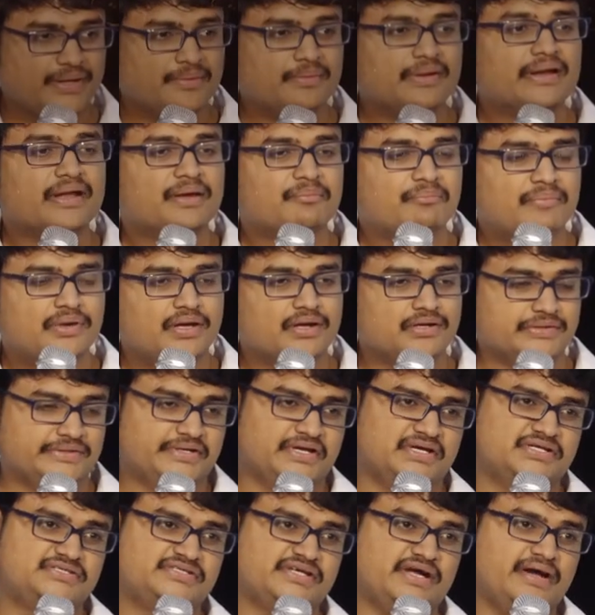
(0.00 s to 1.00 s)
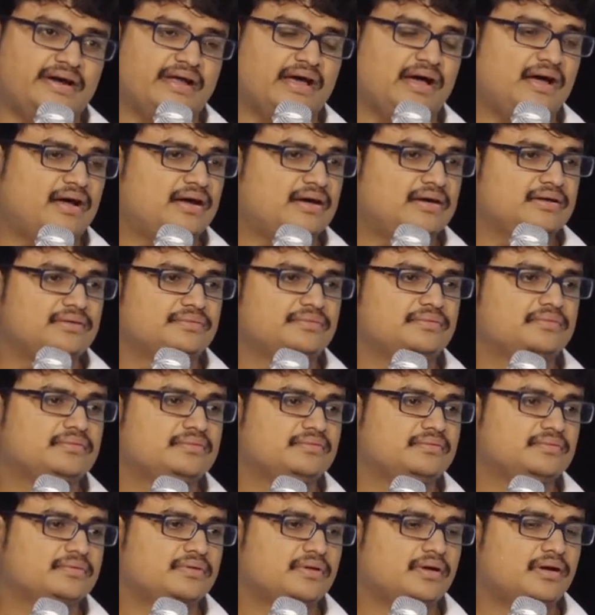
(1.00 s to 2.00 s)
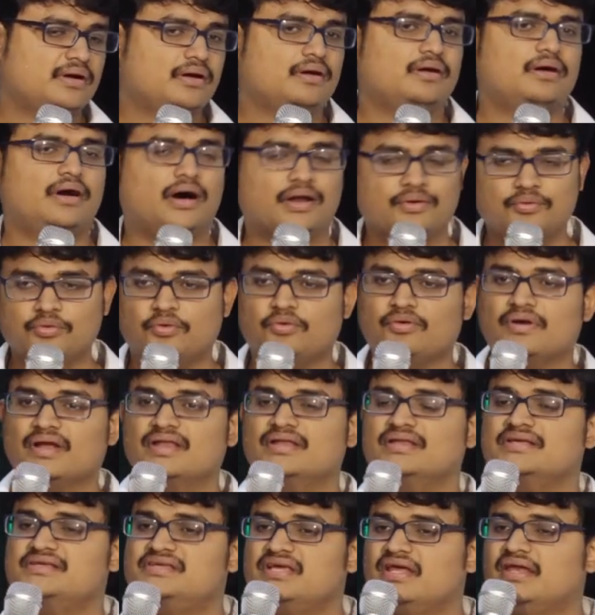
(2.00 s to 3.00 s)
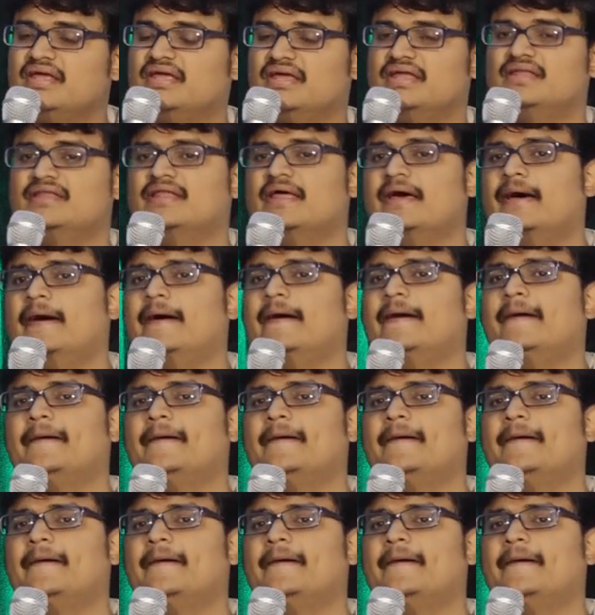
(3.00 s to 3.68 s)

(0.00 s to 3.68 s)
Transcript: ఏమన్నా మేలు చేశాడా అనుకున్నది జరిగిందా